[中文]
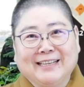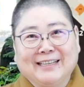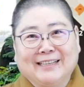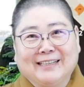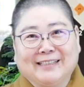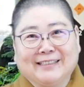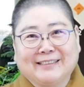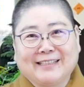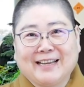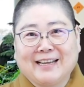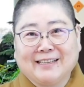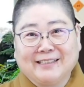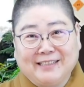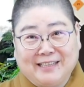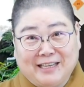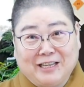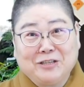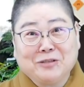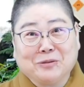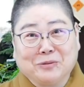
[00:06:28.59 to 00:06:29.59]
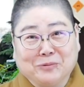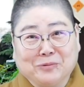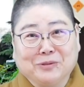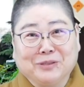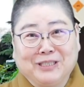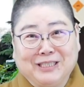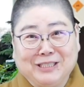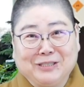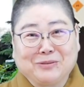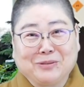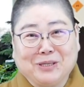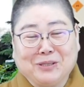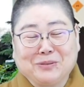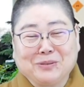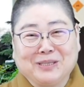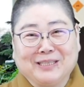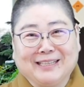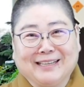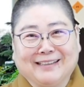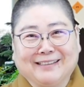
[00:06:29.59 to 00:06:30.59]
啊，它也有国际水
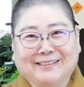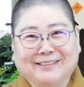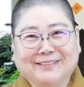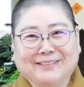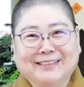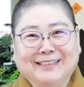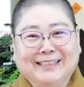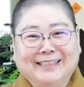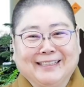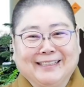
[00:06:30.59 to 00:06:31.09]
准了哦。